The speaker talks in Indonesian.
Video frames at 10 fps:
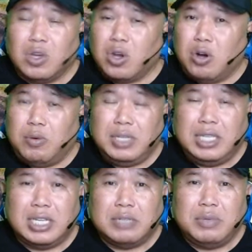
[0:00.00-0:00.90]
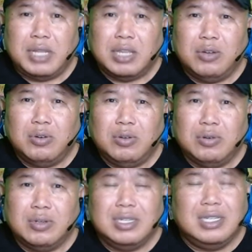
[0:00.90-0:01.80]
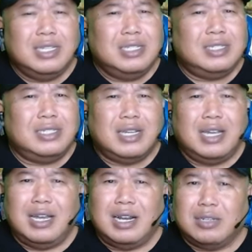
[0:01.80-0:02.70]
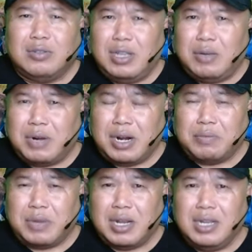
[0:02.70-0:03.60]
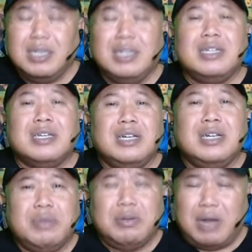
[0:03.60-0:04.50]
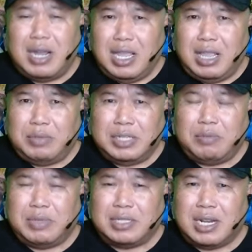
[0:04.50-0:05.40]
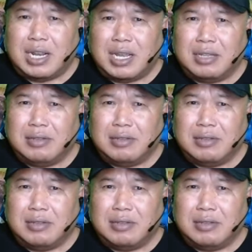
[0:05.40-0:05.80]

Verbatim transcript: komunitas pendaki gunung sekarang sudah merambah ke berbagai lapisan masyarakat.